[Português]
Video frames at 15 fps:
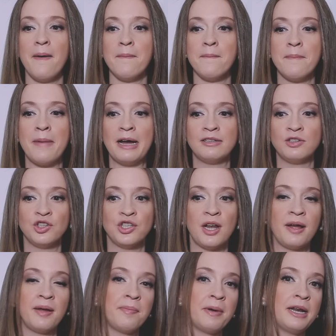Mas eu já
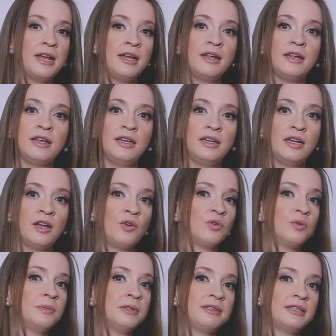reparei que em
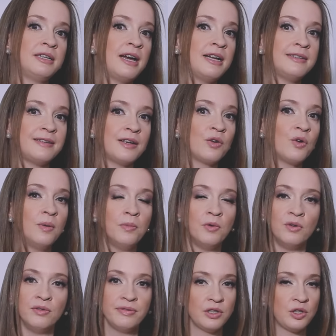algumas cidades é
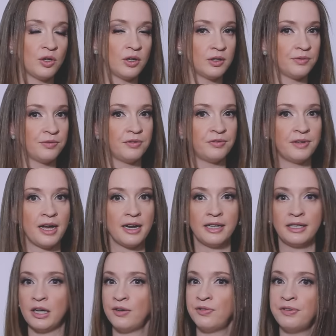comum o fotógrafo ficar
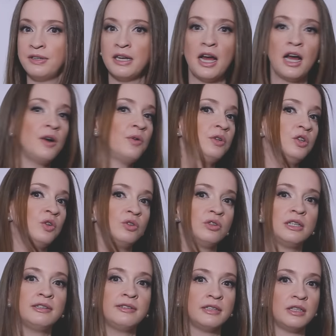até o final, em
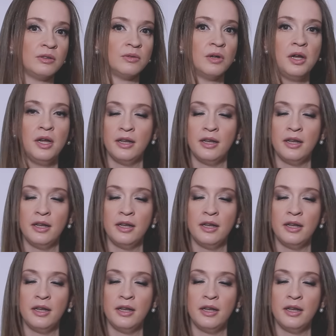outras não.